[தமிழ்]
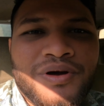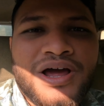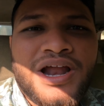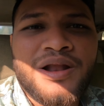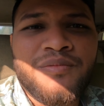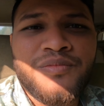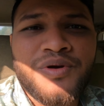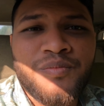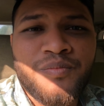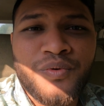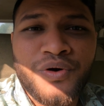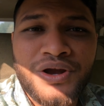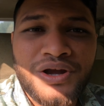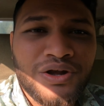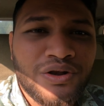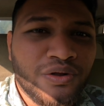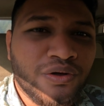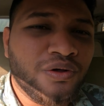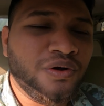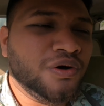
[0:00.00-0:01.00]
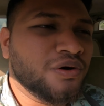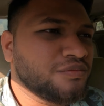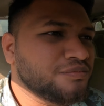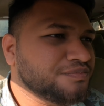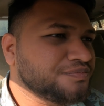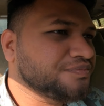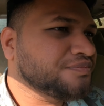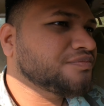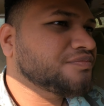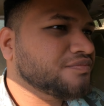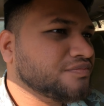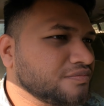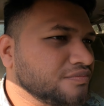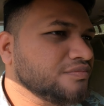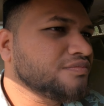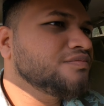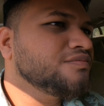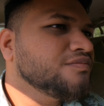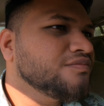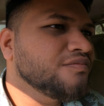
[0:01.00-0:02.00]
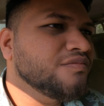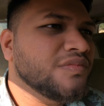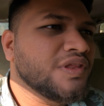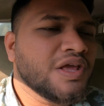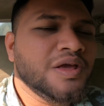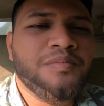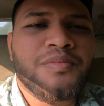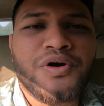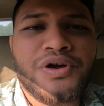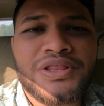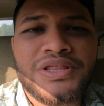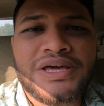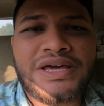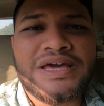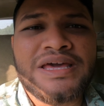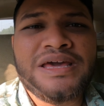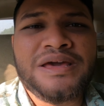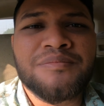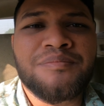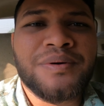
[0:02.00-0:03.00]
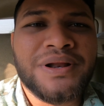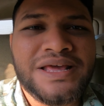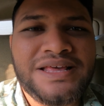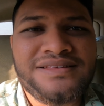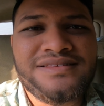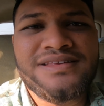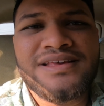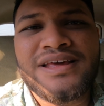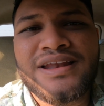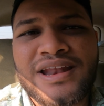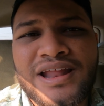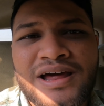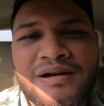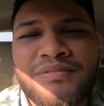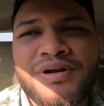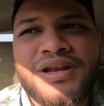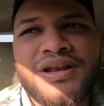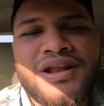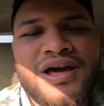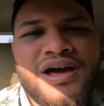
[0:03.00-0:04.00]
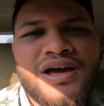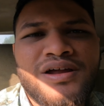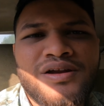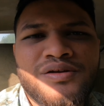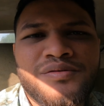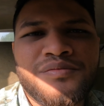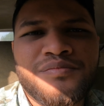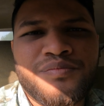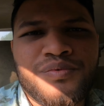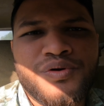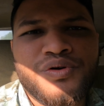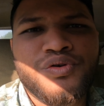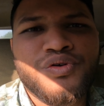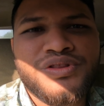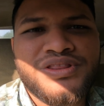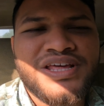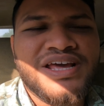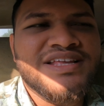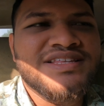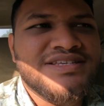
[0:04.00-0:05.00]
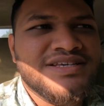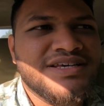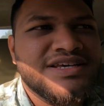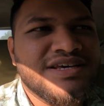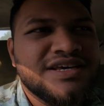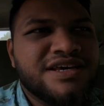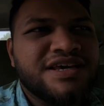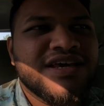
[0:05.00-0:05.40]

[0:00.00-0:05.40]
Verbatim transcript: கிளம்பி போயிட்டுருக்குறோம் இப்போ இதுக்கு ப்ரைஸ் என்ன அப்படின்னா நூற்றி அஞ்சு